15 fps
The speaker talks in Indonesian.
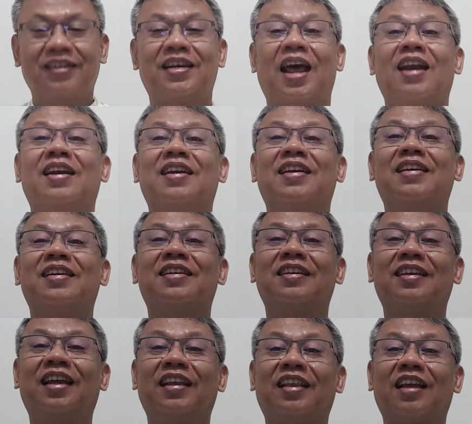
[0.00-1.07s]
dan
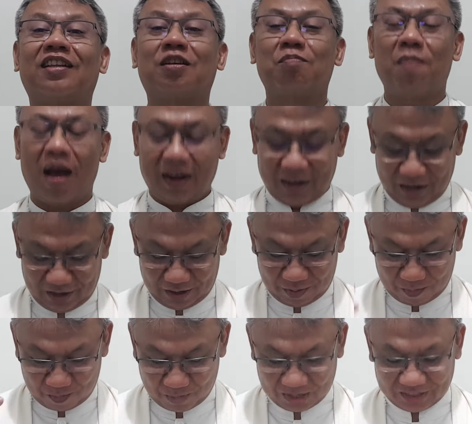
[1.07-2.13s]
kita semakin
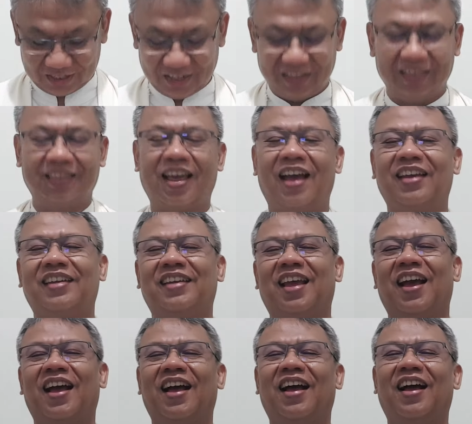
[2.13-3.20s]

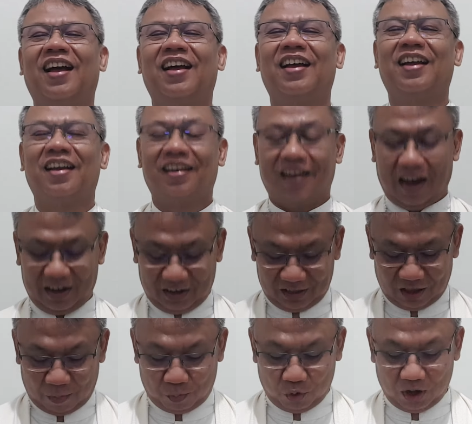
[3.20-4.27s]
mencintainya. Dan
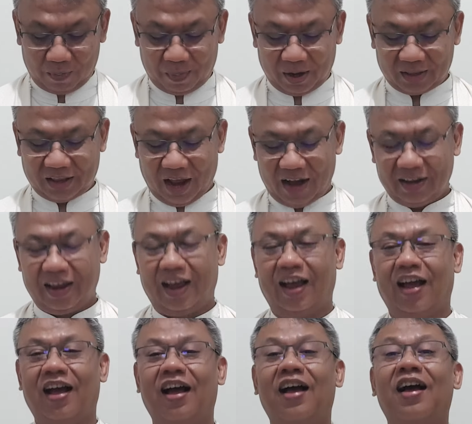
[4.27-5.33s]
kita boleh
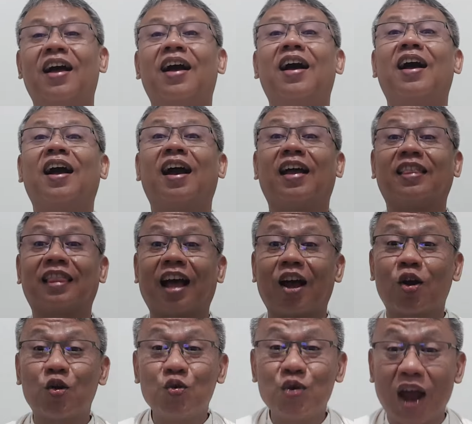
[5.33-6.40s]
bertanya,
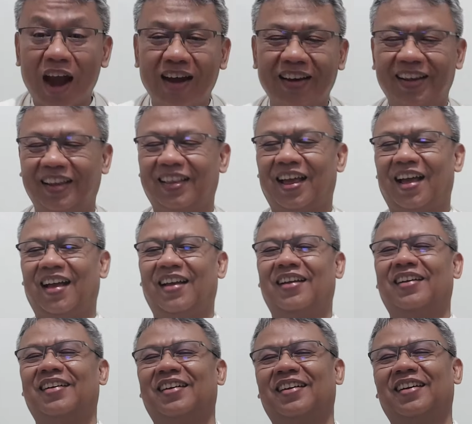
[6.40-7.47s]
ketekunan kita
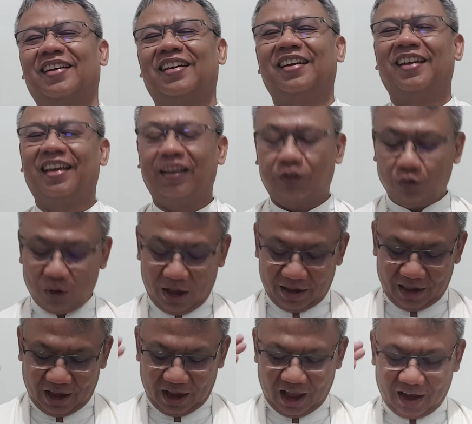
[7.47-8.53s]
itulah
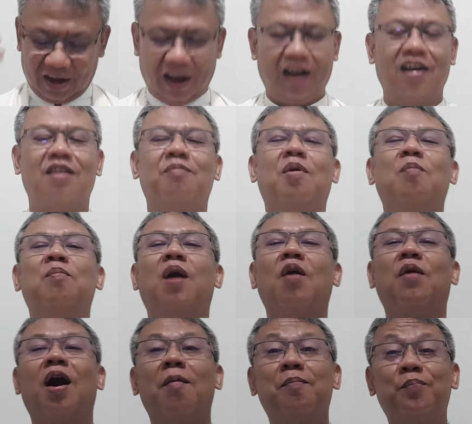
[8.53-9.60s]
yang akan
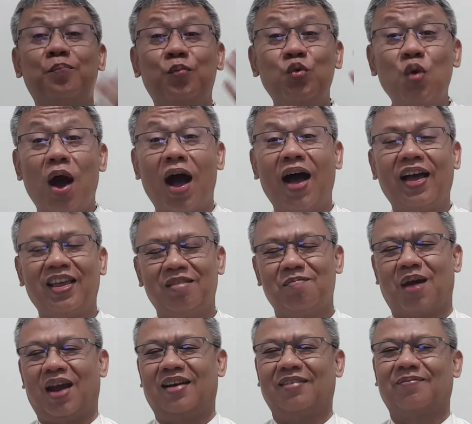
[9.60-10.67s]
membawa buah
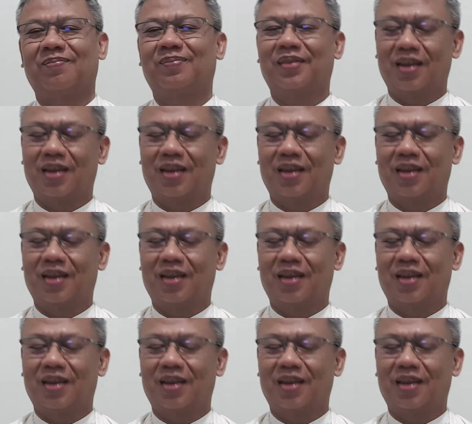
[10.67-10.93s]
iman,